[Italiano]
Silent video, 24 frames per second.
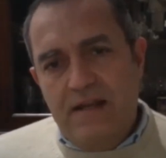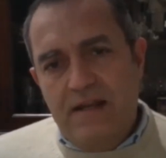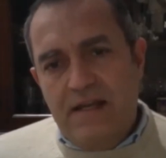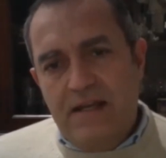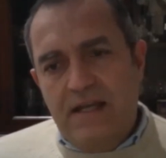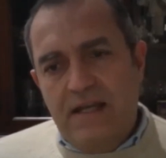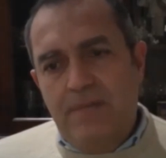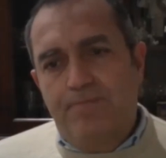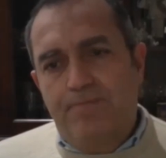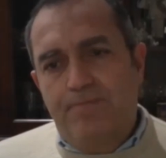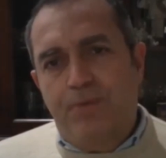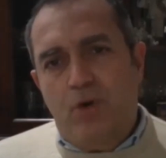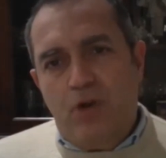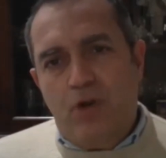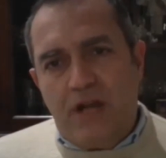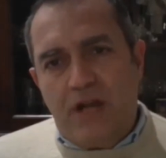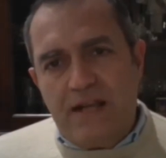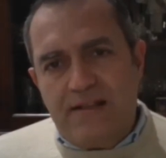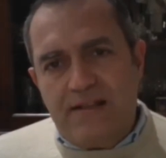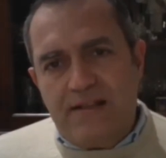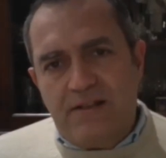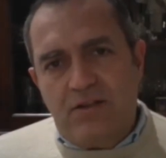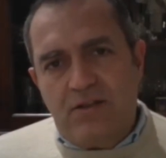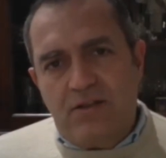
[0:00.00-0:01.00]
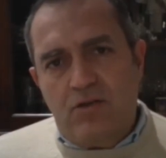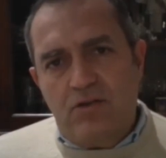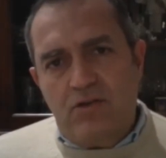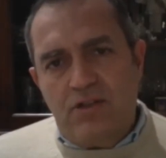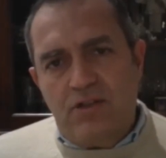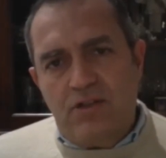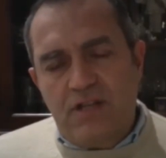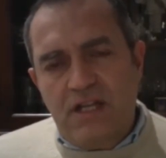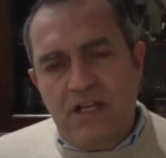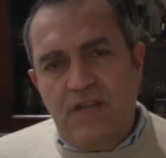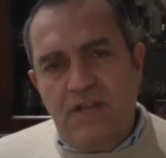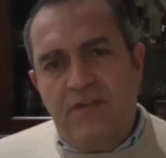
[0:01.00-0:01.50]
il progresso non
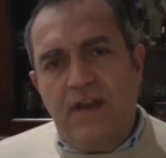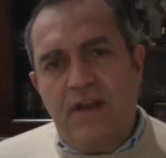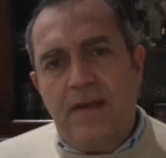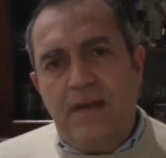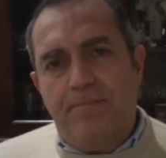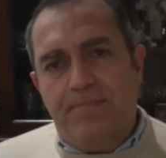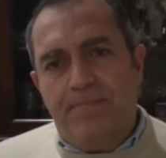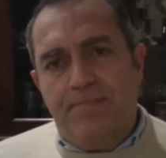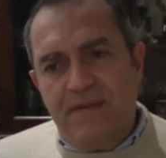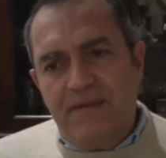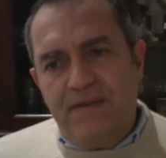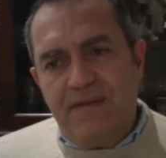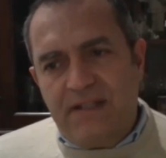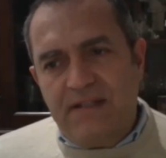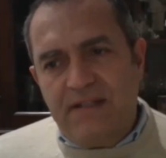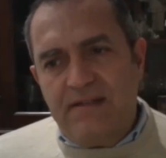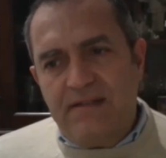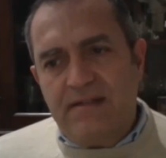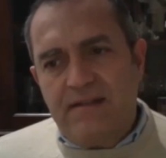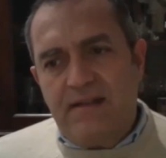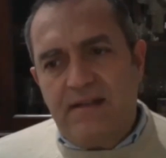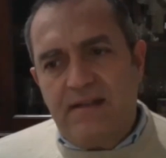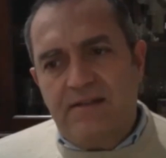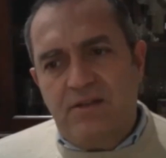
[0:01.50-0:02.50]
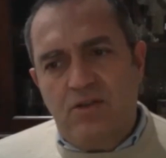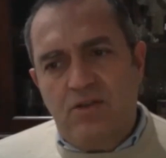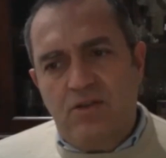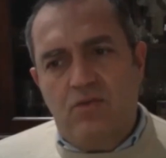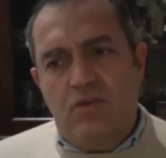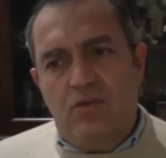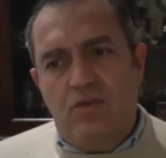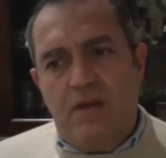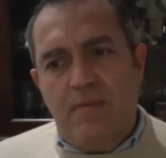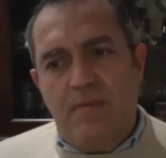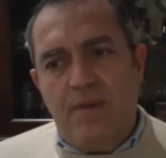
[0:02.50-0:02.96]
significa privatizzazione,